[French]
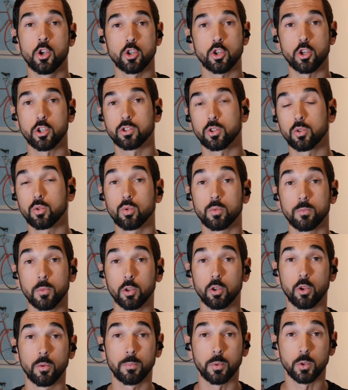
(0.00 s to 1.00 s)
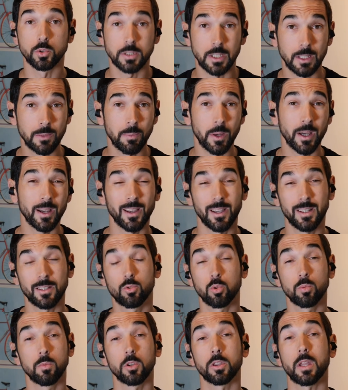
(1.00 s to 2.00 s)
chose que tout le monde ne possède pas et
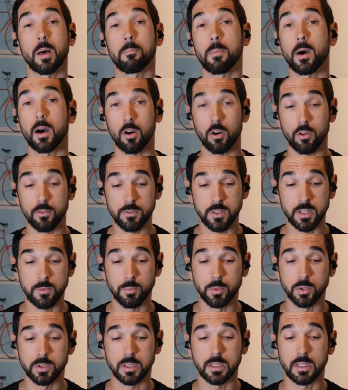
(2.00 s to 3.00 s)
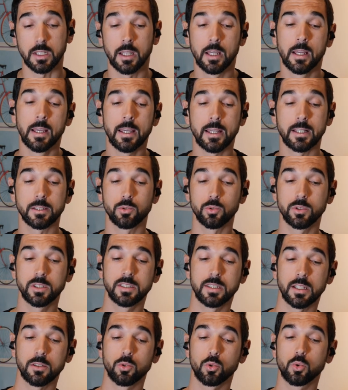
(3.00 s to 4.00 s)
tout le monde n'a pas envie de posséder. Et tu
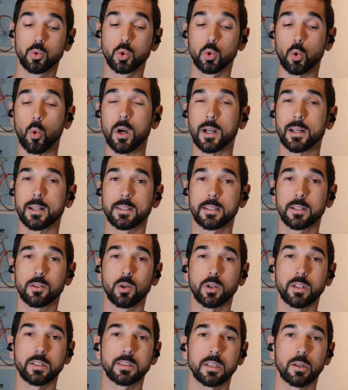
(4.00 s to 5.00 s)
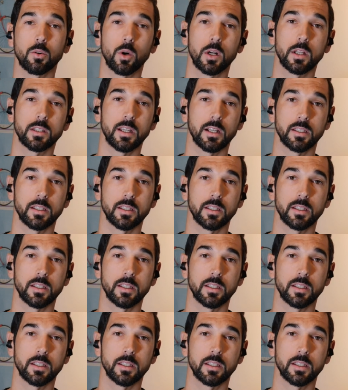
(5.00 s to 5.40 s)
disais du coup trois catégories, c'est quoi la